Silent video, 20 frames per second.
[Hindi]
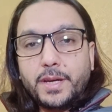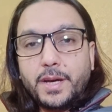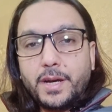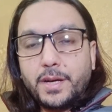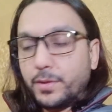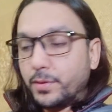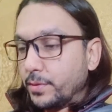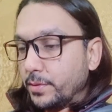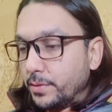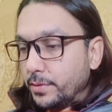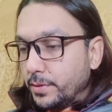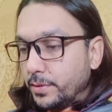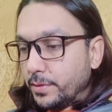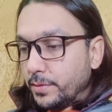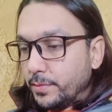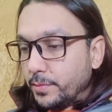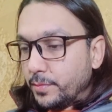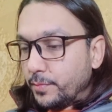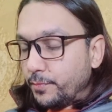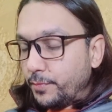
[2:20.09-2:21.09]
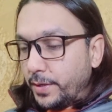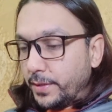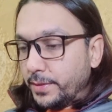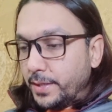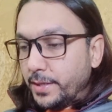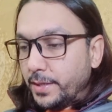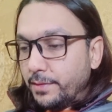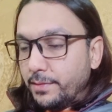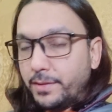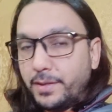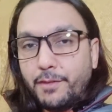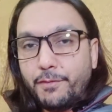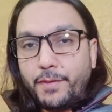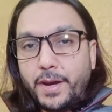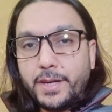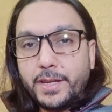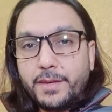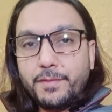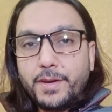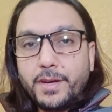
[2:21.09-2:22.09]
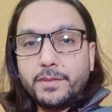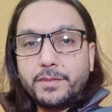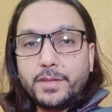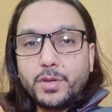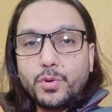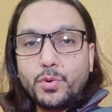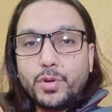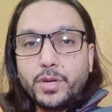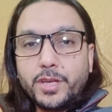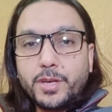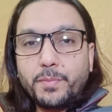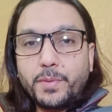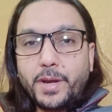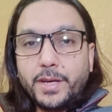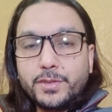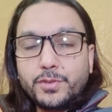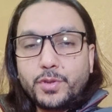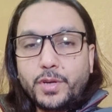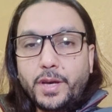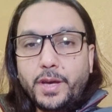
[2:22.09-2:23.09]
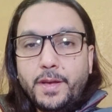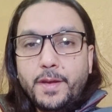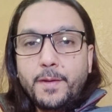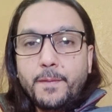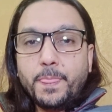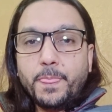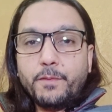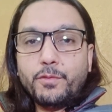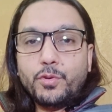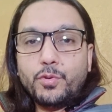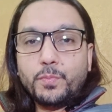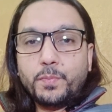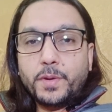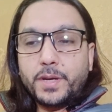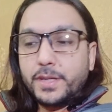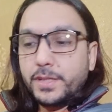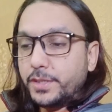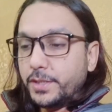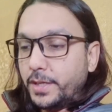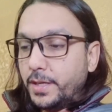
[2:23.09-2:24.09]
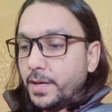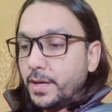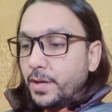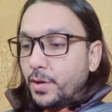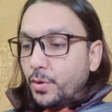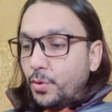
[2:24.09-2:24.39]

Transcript: या फर्दर किसी अफेक्ट की वजह से गोल्ड की प्राइस जो है वो ऊपर नीचे